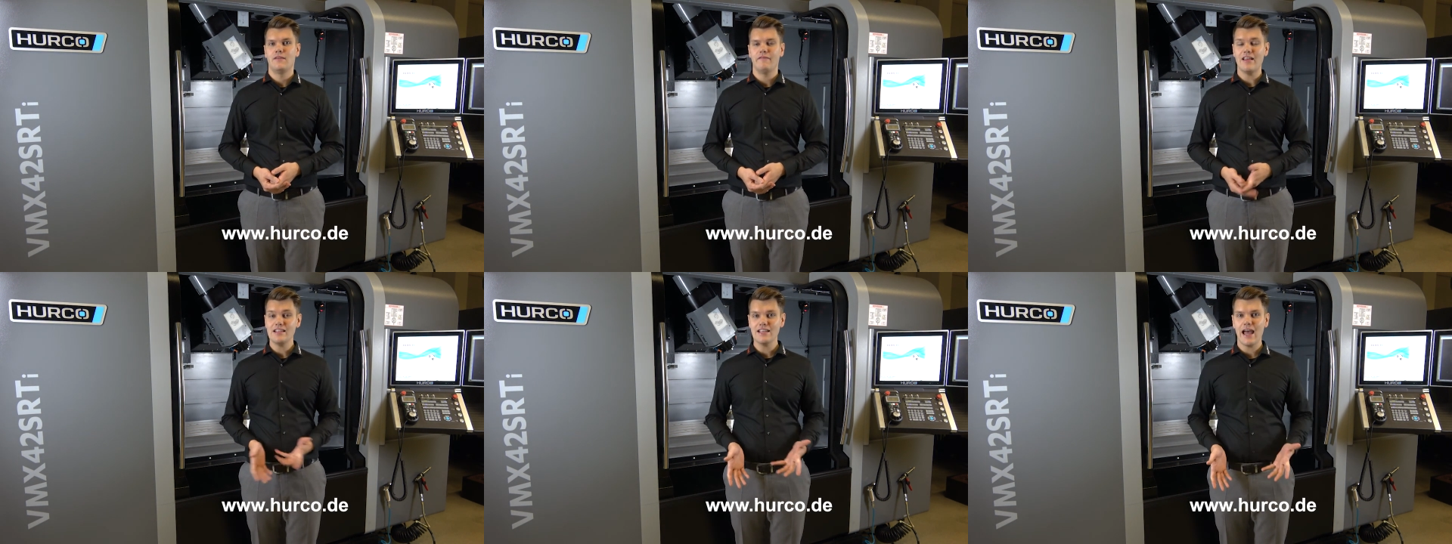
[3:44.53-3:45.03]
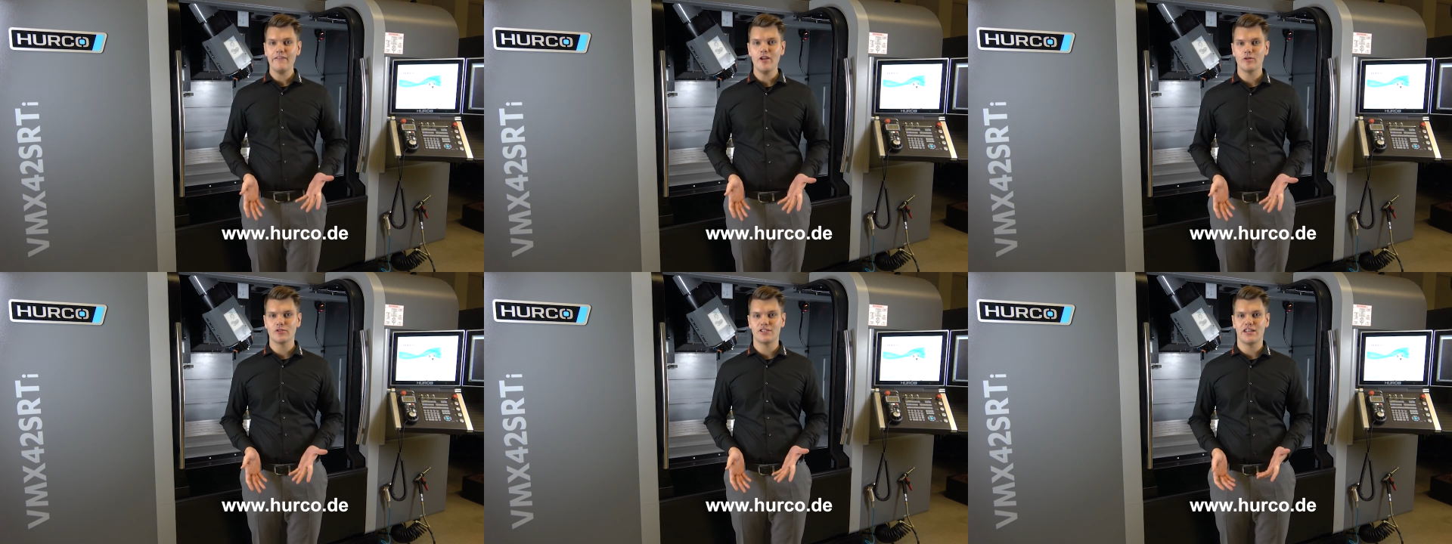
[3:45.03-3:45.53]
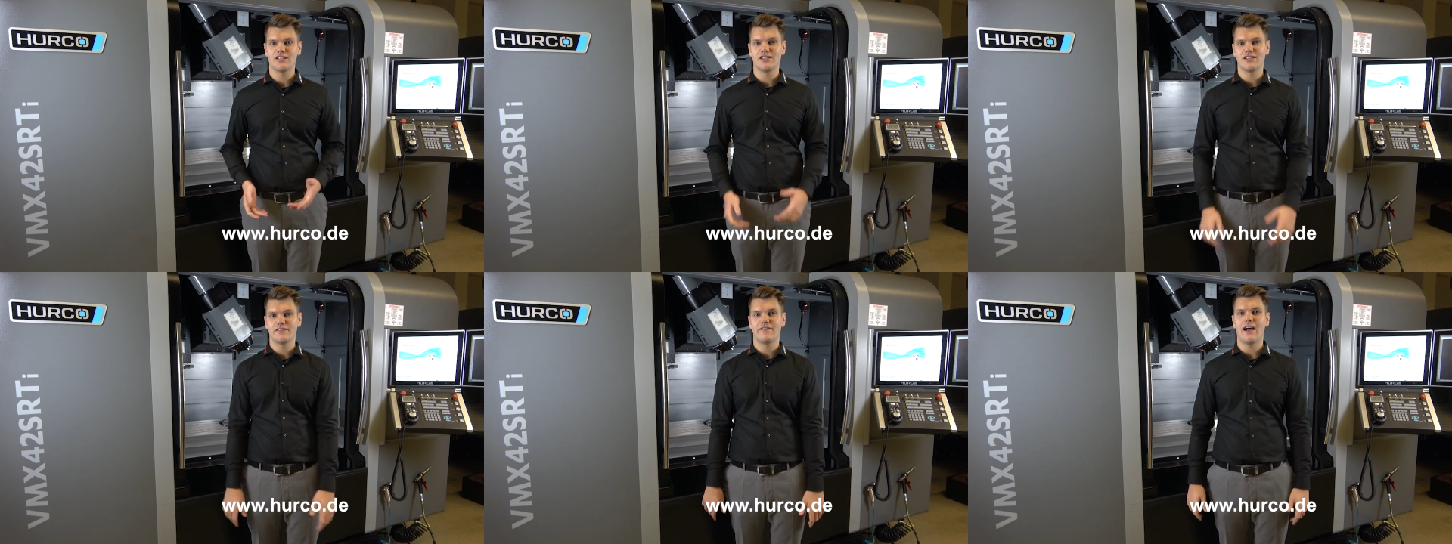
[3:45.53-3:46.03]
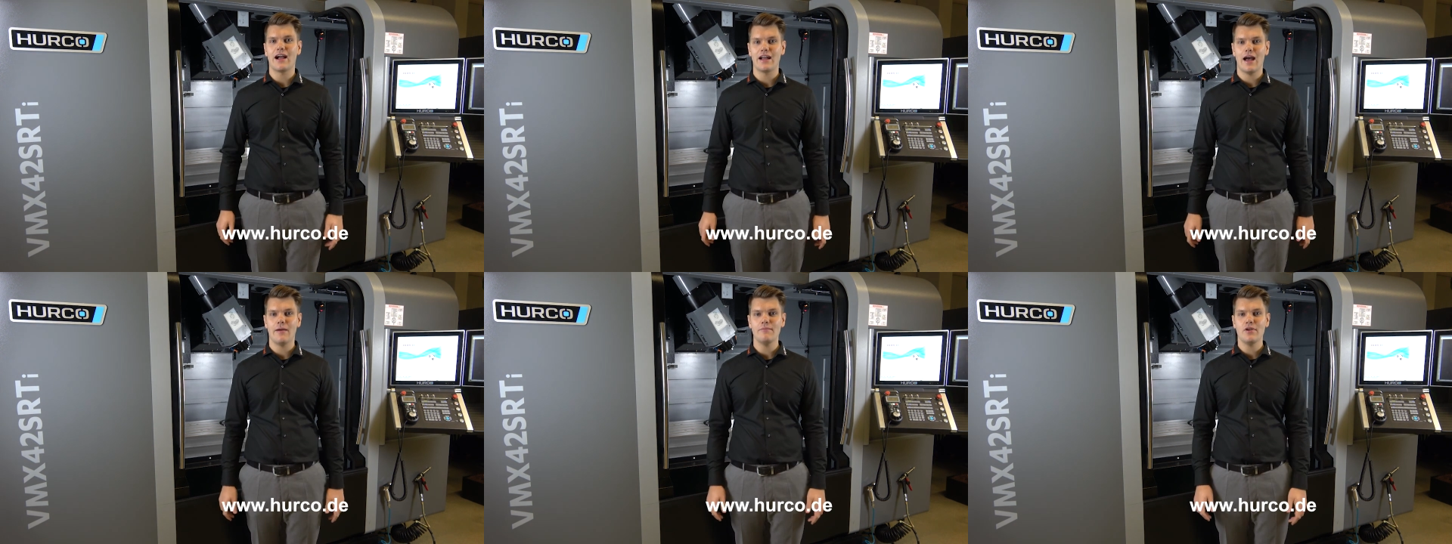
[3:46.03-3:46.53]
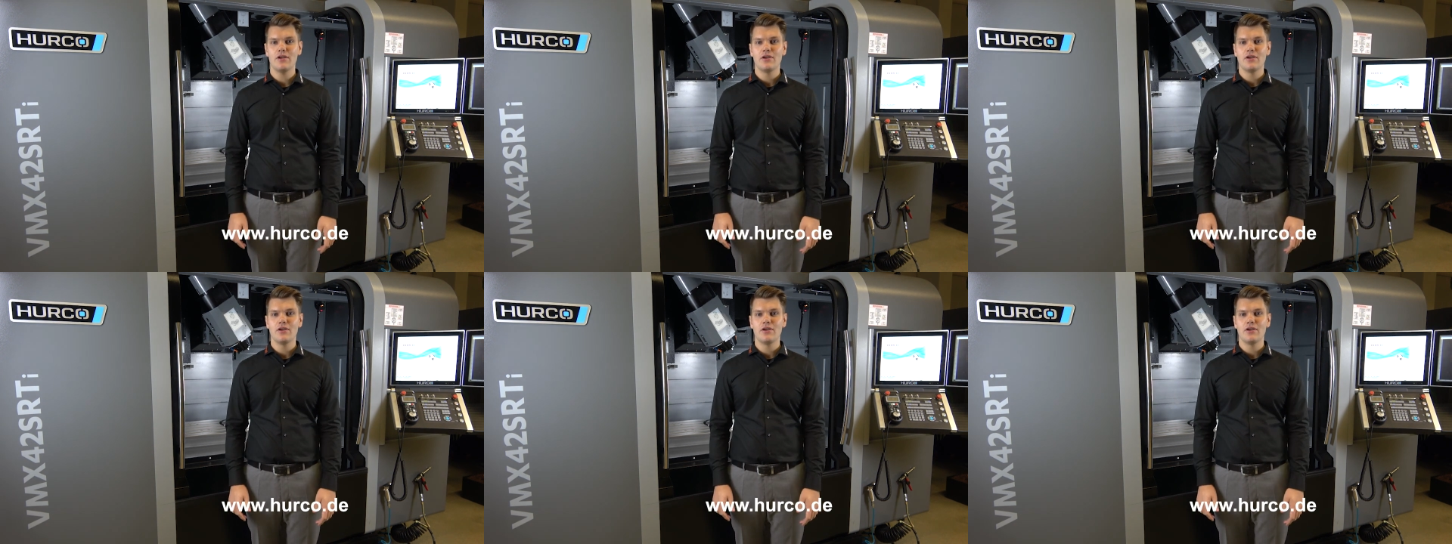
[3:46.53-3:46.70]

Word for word: Wenn Sie anwendungstechnische Fragen haben,